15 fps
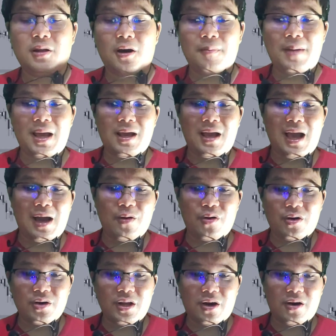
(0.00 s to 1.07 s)
ต่อมาข่าว
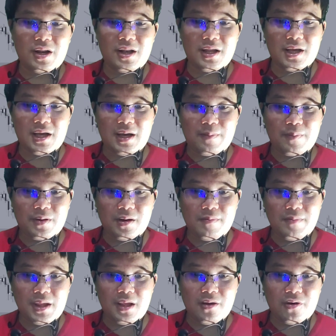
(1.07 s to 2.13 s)
ของดอทนะครับก็
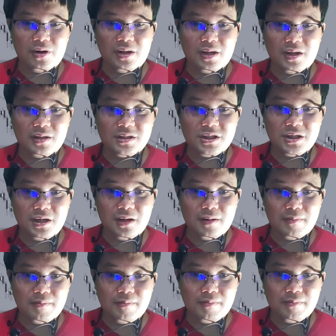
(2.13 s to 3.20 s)
มีคนหนึ่งชื่อ
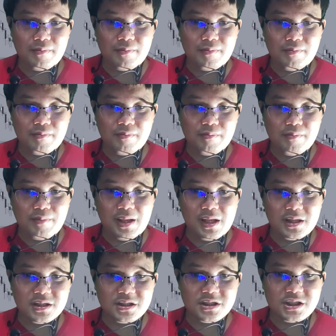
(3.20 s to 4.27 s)
มิ
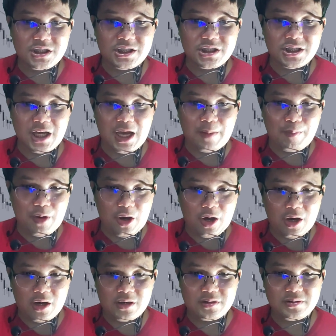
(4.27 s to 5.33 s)
ชาบอ
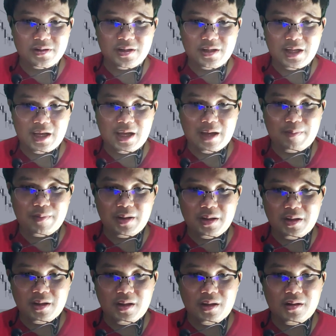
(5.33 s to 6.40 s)
ร์นะครับ
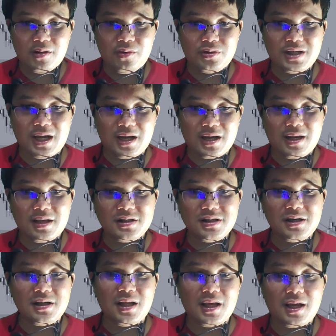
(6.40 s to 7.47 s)
รู้จักกันใน
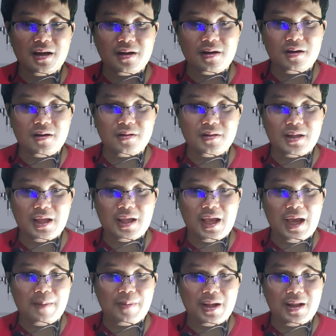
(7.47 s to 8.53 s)
ชื่อนี้ใน
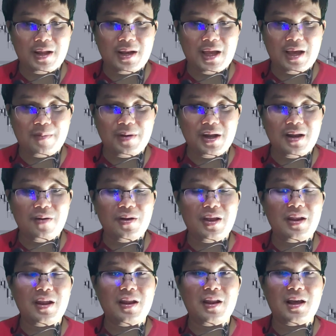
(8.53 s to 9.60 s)
การพัฒนาเมื่อเร็
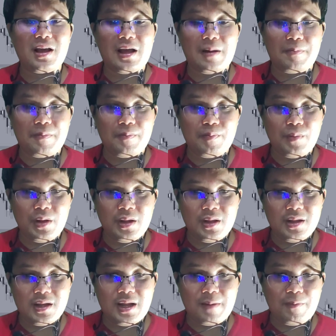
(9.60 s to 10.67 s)
วๆนี้นะครับ
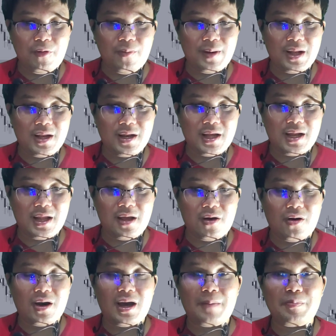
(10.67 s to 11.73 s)
ฉะนั้นผู้พัฒนาได้
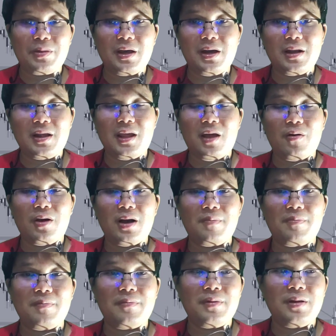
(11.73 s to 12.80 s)
ออกคำเตือนเกี่ยวกับ